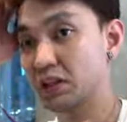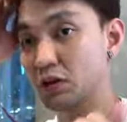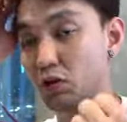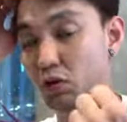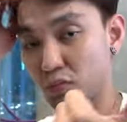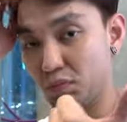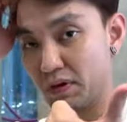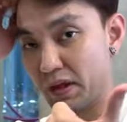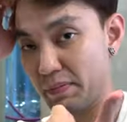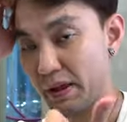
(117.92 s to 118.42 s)
สดุ
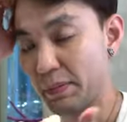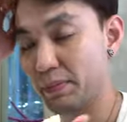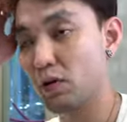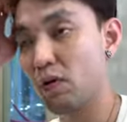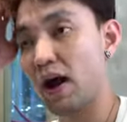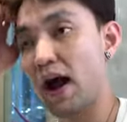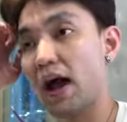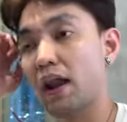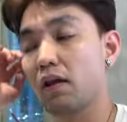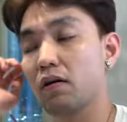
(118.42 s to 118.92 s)
พรีเมียมก
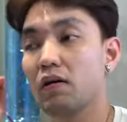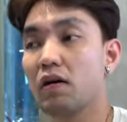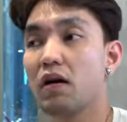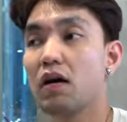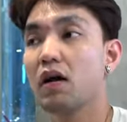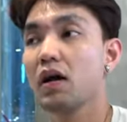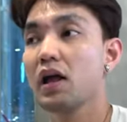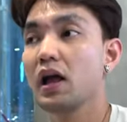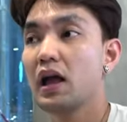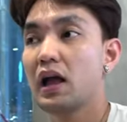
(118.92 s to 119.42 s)
ว่า แล้วก็
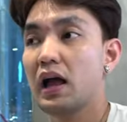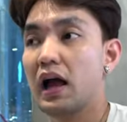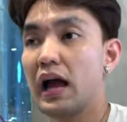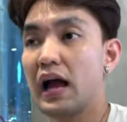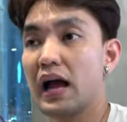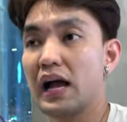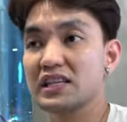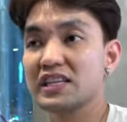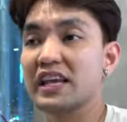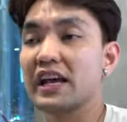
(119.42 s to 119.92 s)

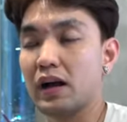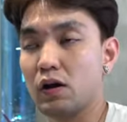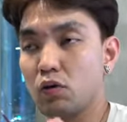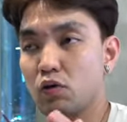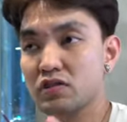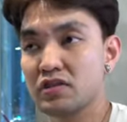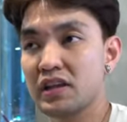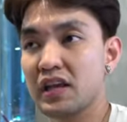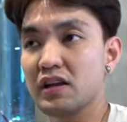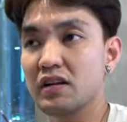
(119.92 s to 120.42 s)
เสียงอะคู
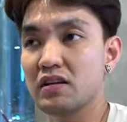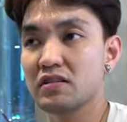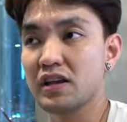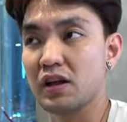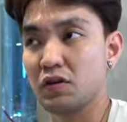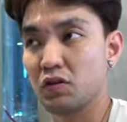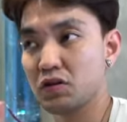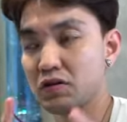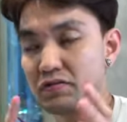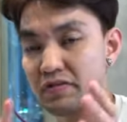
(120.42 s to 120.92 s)
สติกหรือเสีย
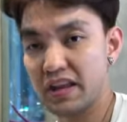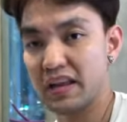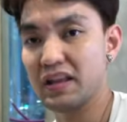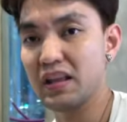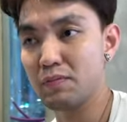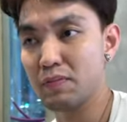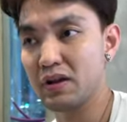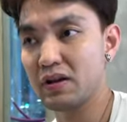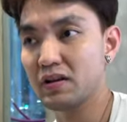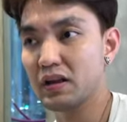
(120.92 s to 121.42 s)
งดนตรี
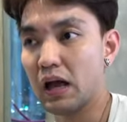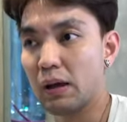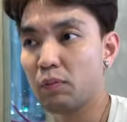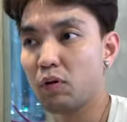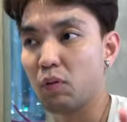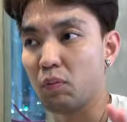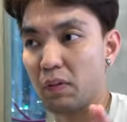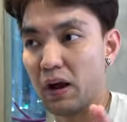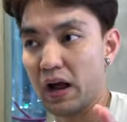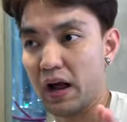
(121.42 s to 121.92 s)
ที่มันทำอ
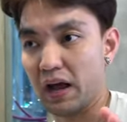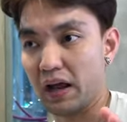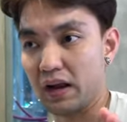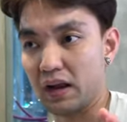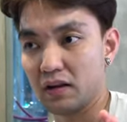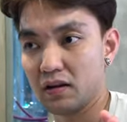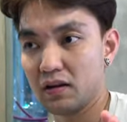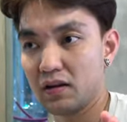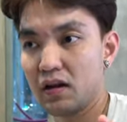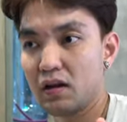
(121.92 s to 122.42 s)
อกมา
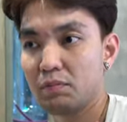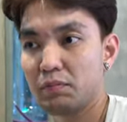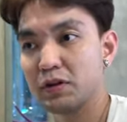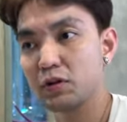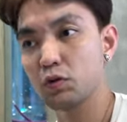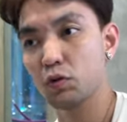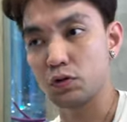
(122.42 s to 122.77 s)
มันถู